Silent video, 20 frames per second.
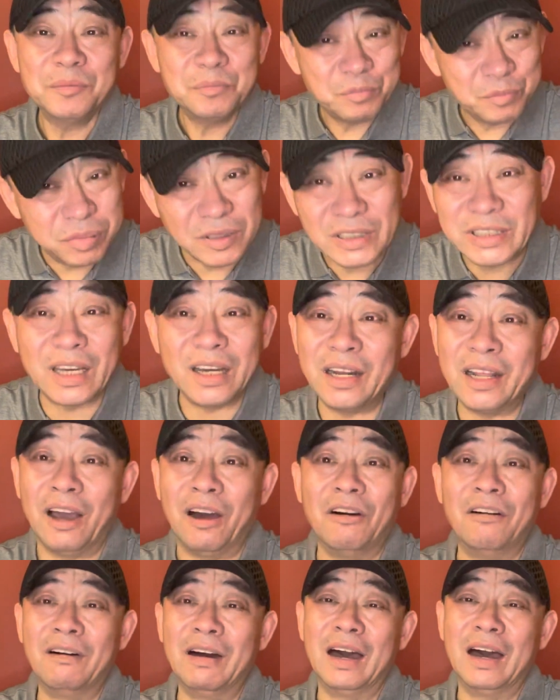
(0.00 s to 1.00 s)
不得了
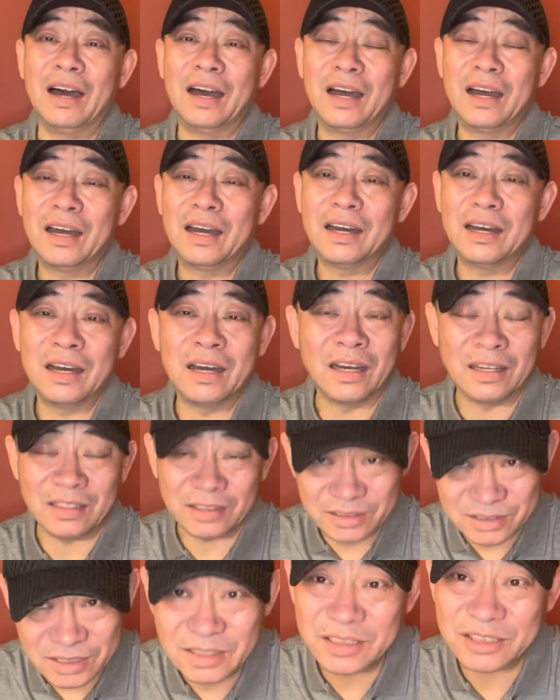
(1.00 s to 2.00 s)
啊！啊，真